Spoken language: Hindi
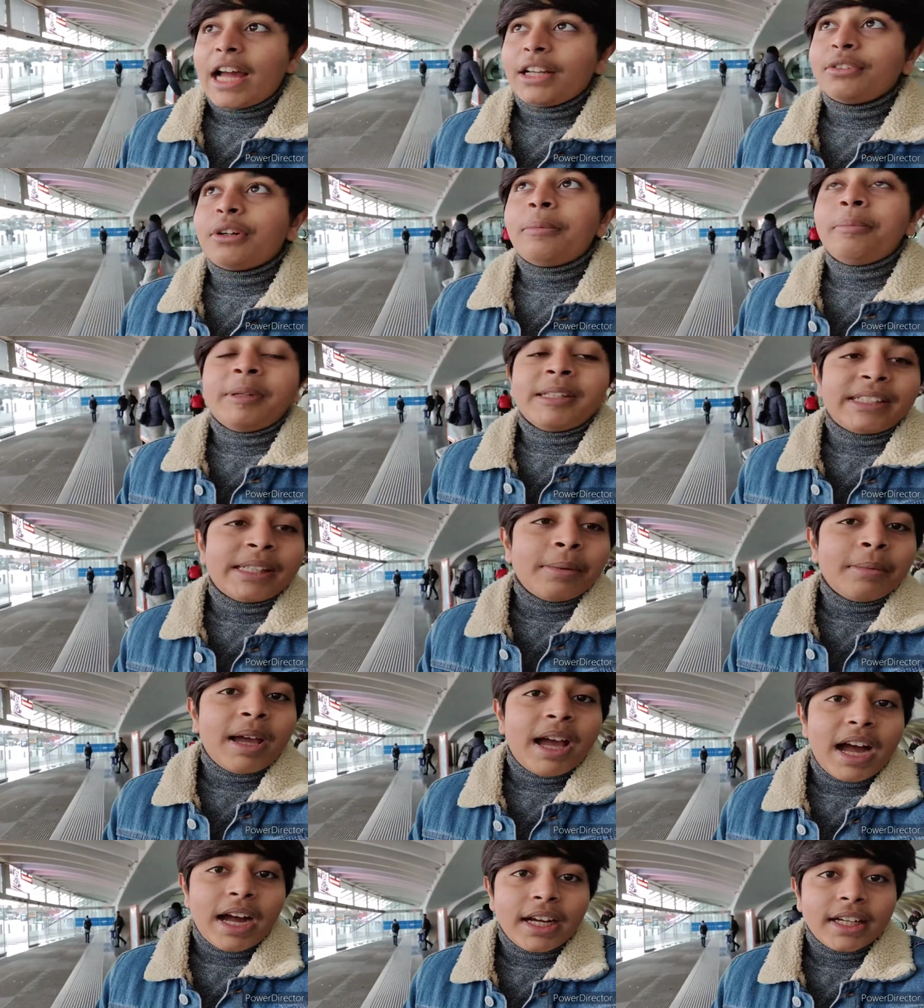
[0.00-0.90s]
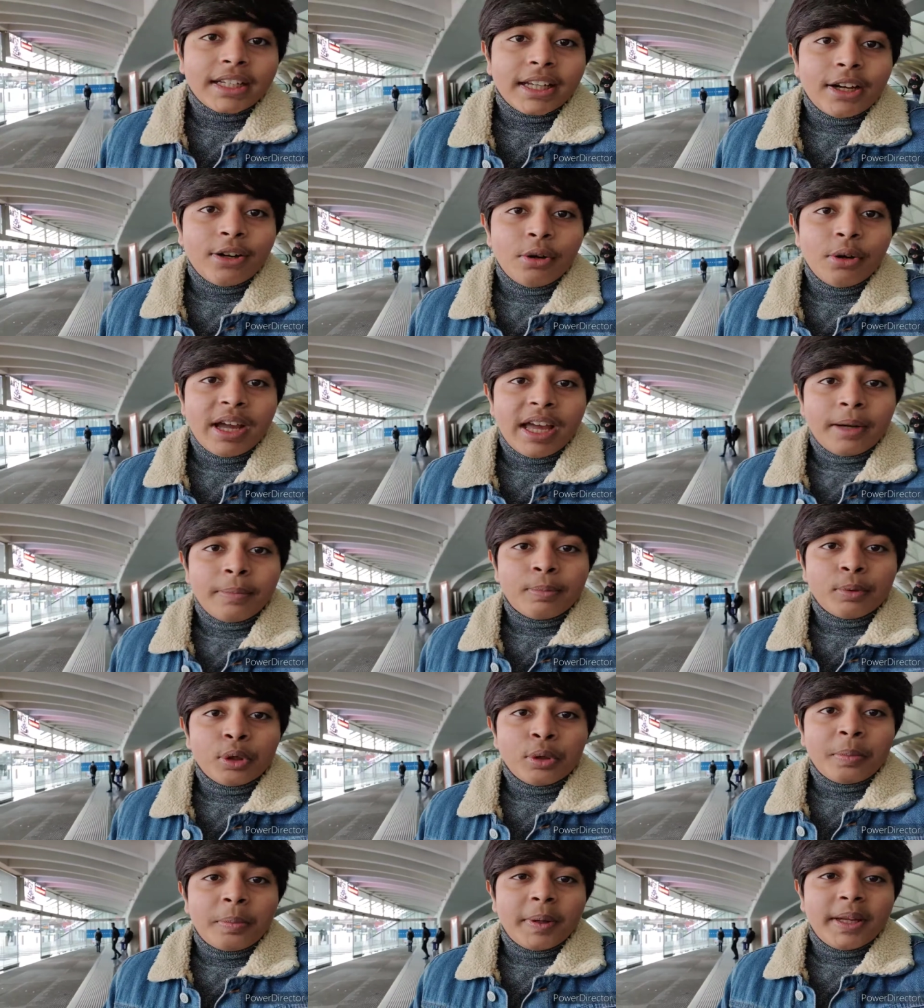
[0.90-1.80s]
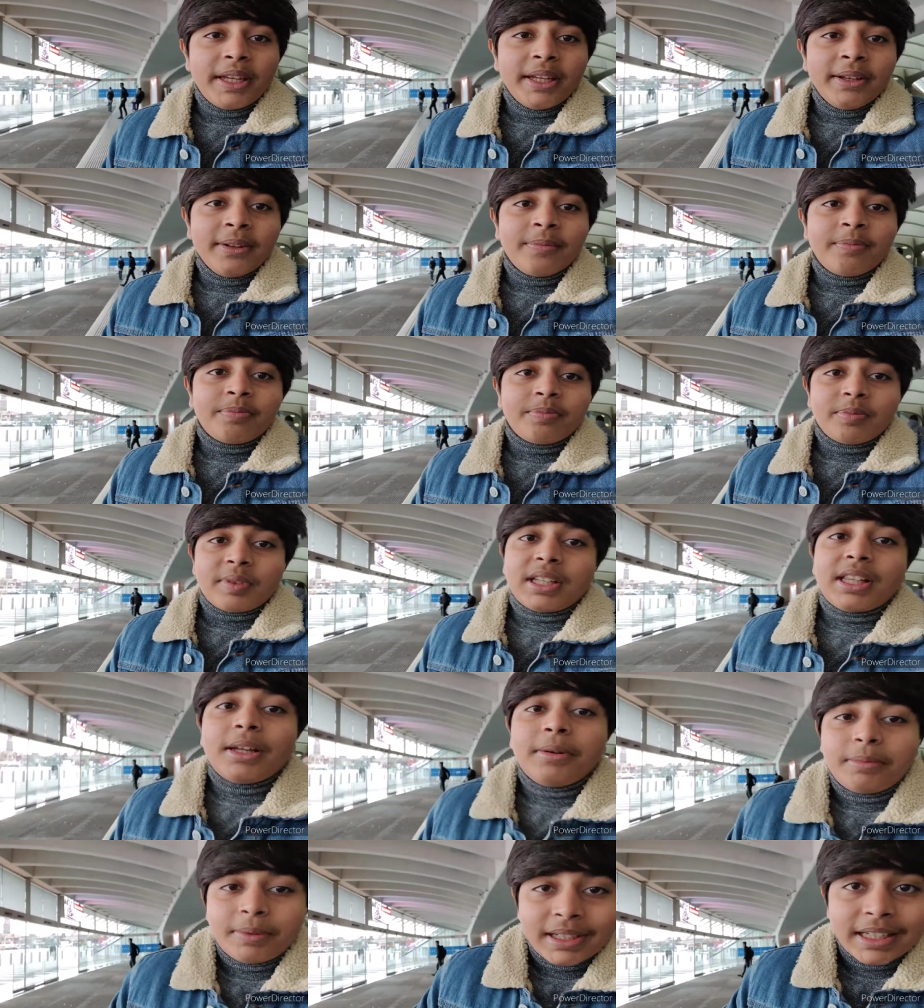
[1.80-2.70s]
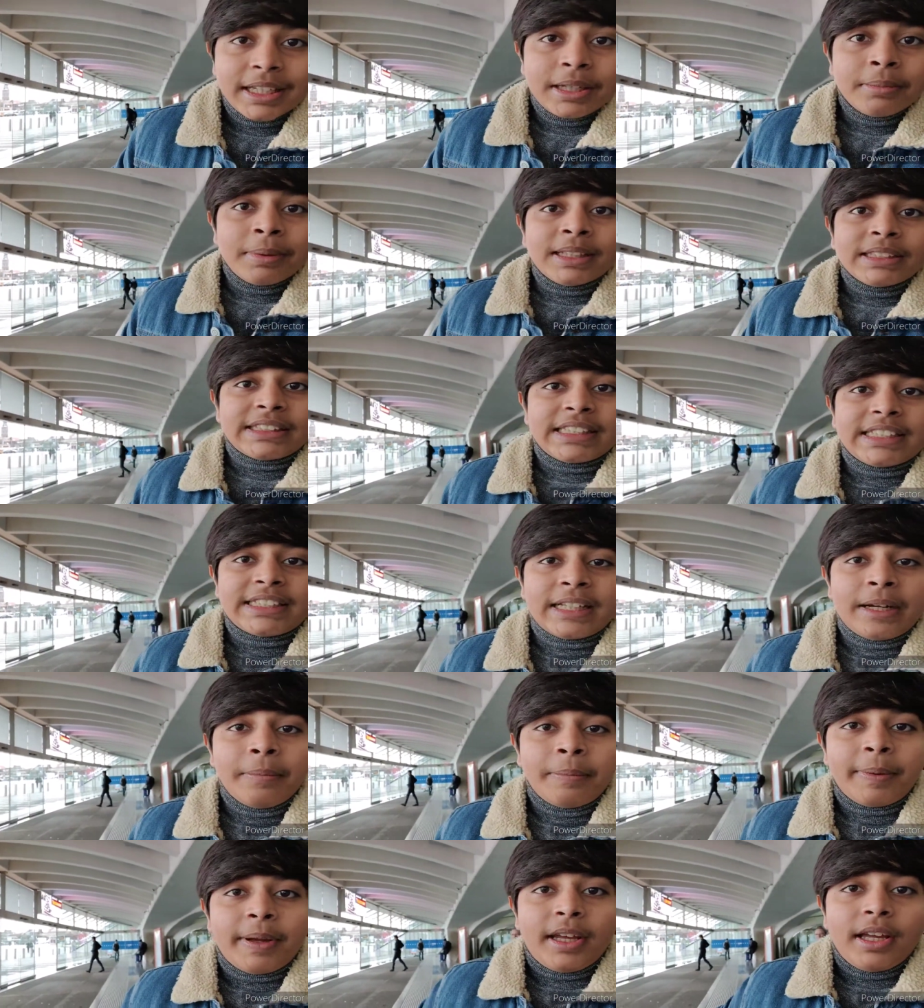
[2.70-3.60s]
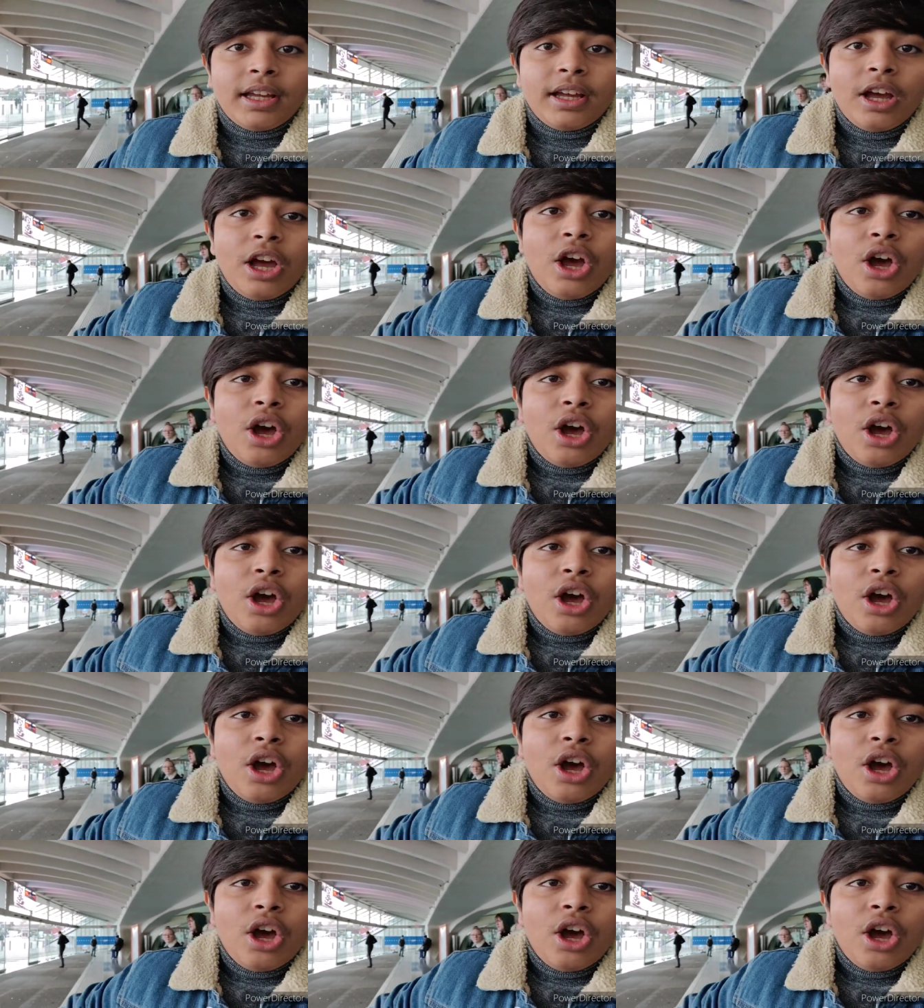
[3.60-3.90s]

आज वापस से मैं आ गया हूँ एयरपोर्ट पे मतलब गीमा स्टेशन पे